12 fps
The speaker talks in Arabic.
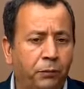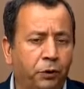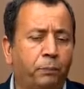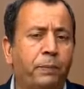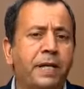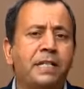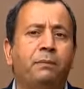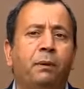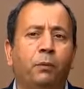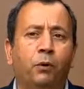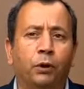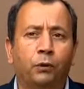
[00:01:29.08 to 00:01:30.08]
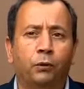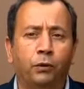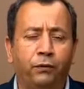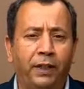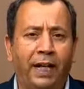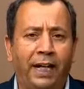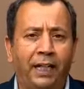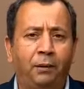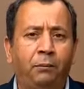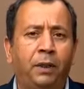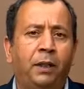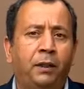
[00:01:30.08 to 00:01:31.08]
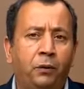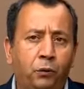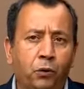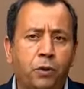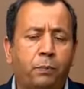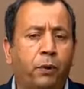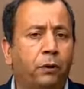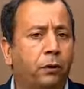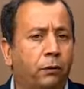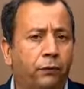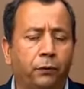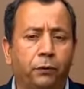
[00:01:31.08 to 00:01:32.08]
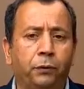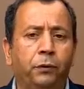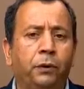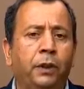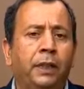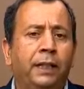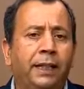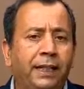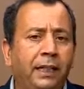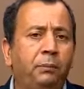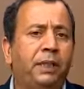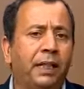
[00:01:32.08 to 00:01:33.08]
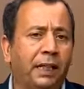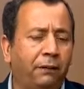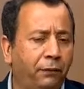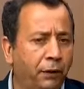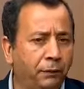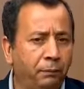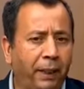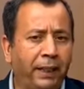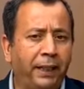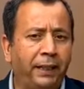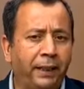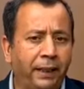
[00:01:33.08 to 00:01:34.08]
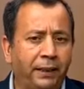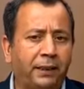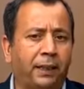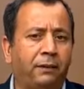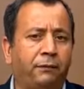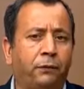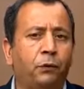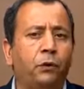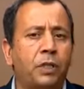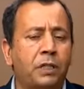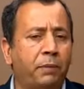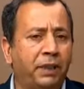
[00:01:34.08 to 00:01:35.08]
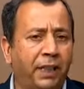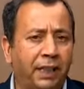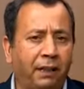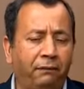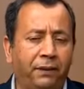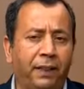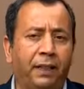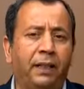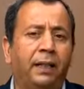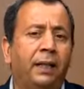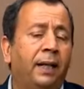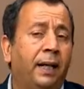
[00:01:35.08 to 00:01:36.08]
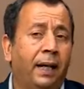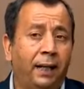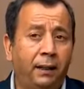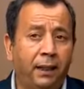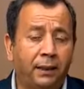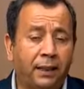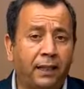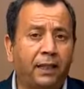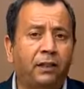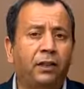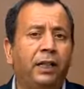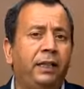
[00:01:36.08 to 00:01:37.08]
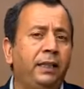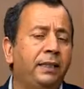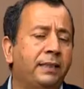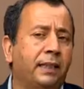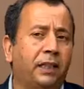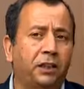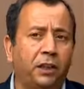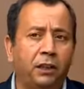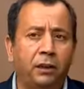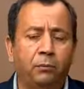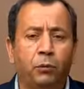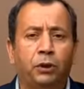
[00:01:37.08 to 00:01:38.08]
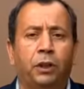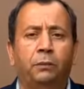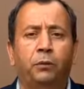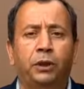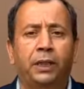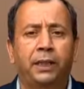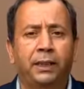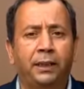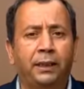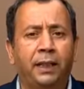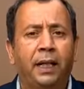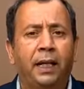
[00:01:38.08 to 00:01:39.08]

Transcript: جو بيز مي مو وقت في العالم تو سبور كونفوندو اللي باش تقع في معناها نال شاف تونس باش تقع فيها التظاهرة هذه ستشهد مشاركة